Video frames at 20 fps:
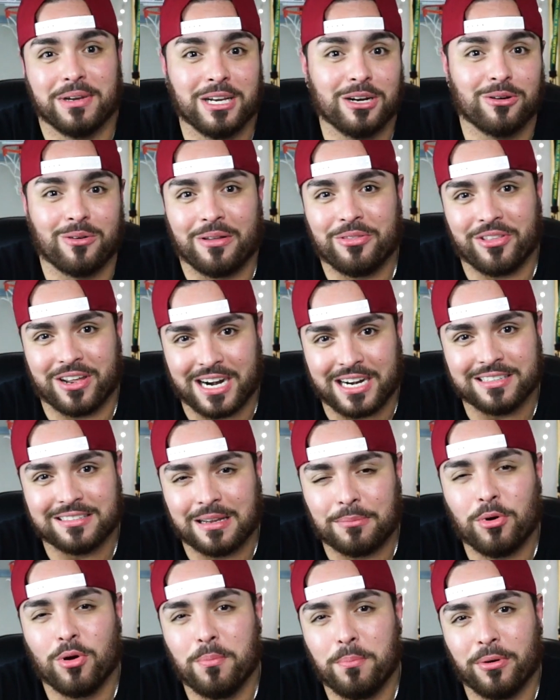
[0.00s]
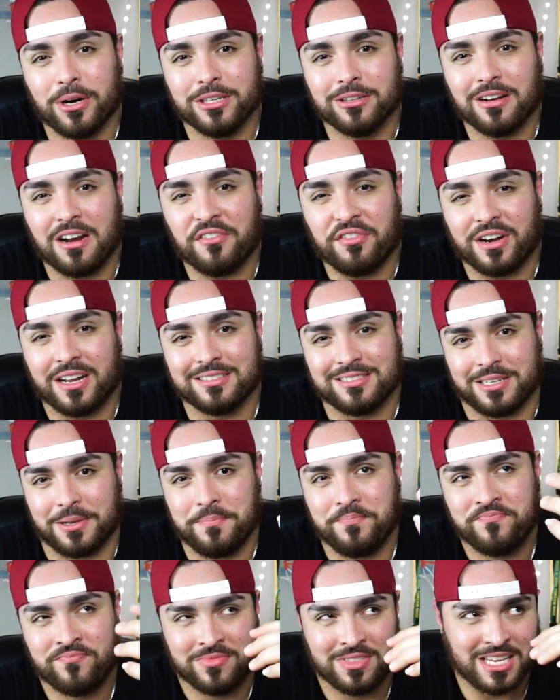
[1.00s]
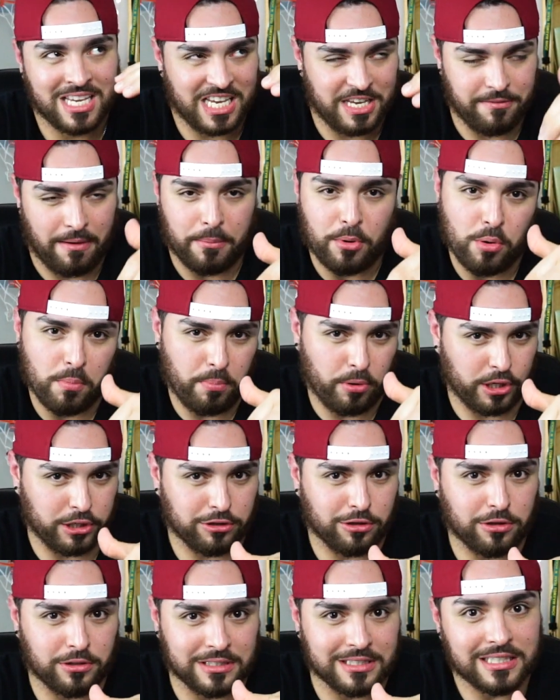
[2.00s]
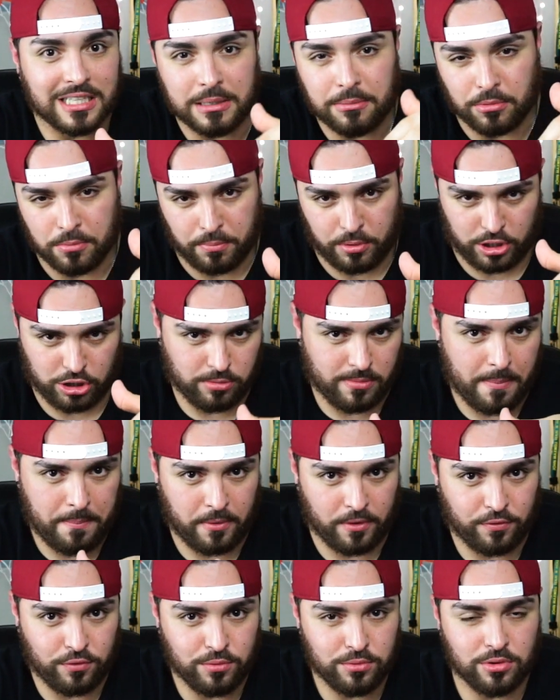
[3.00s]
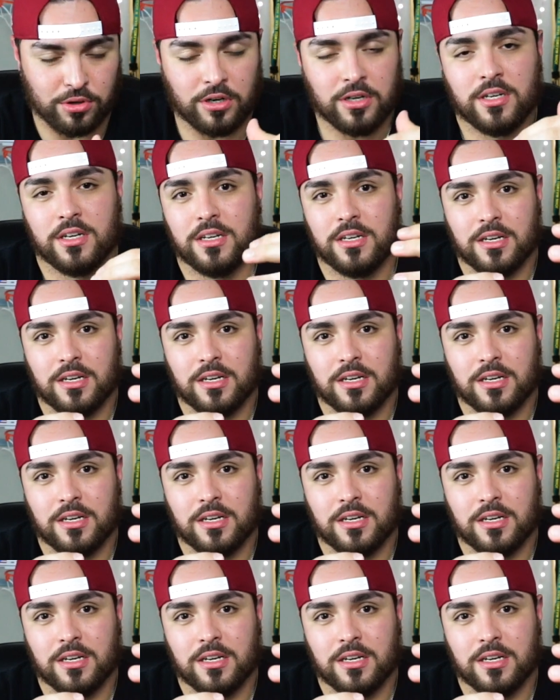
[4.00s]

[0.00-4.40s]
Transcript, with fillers: Pero cuando analizamos un poquito la frase y vamos un poquito in deep, un poquito más profundo,